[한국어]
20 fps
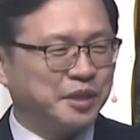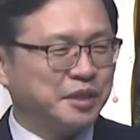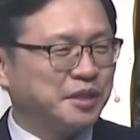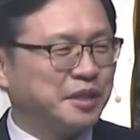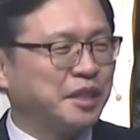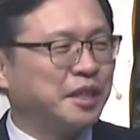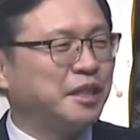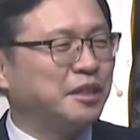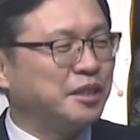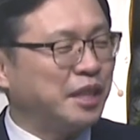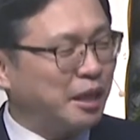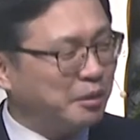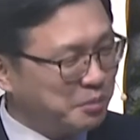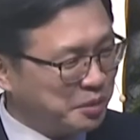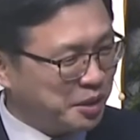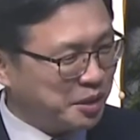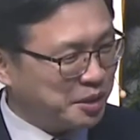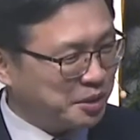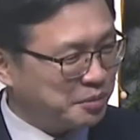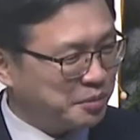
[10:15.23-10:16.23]
내가
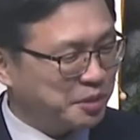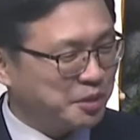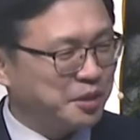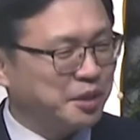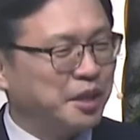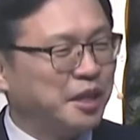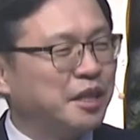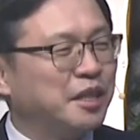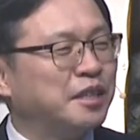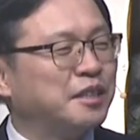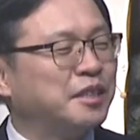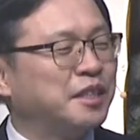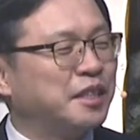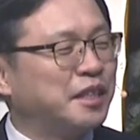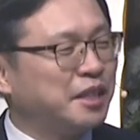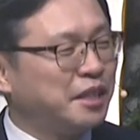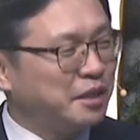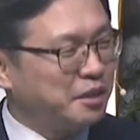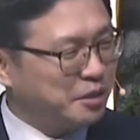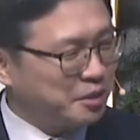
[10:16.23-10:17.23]
잘못했습니다.
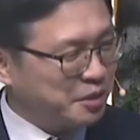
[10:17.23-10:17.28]
내가